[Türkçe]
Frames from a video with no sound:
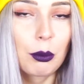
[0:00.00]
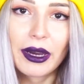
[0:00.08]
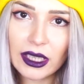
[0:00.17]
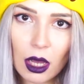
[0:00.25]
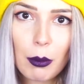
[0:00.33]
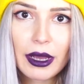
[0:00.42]

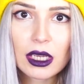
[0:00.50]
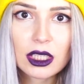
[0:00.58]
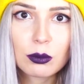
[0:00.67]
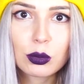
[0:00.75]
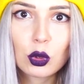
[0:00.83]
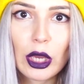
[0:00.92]
Baya baya
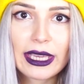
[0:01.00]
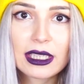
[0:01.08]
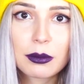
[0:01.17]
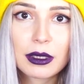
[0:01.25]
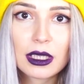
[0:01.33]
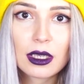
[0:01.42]
yapıyor
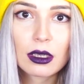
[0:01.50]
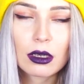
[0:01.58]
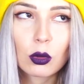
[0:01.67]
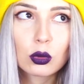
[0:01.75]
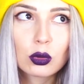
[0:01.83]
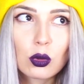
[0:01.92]
ekmeği.
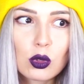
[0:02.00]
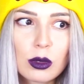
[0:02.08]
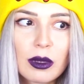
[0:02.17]
Onu o